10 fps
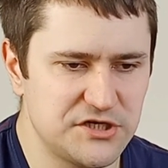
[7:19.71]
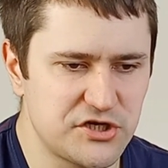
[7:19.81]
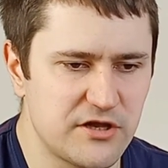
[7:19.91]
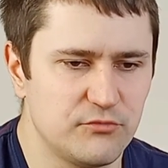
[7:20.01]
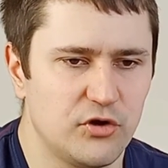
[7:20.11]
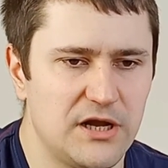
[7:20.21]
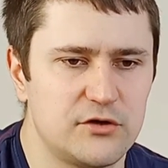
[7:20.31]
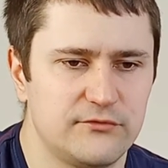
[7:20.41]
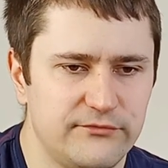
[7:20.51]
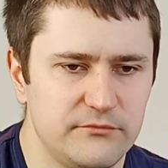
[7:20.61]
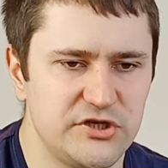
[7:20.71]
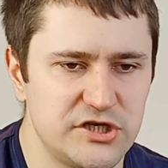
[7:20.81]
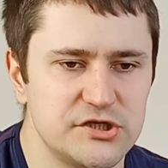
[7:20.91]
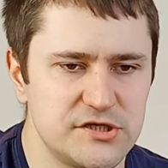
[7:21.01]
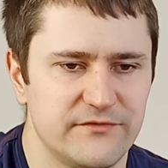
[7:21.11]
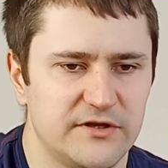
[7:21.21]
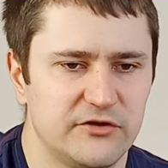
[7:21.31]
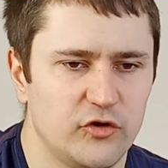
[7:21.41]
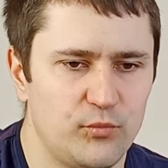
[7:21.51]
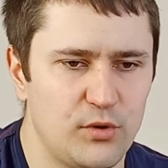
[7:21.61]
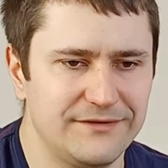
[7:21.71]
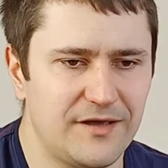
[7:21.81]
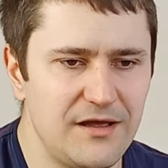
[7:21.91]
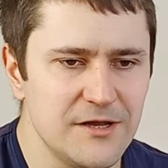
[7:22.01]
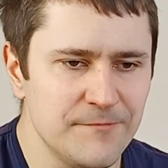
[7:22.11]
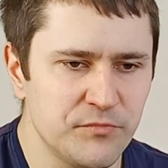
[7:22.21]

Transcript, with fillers: za 7 dolarów miesięcznie wtedy opłata,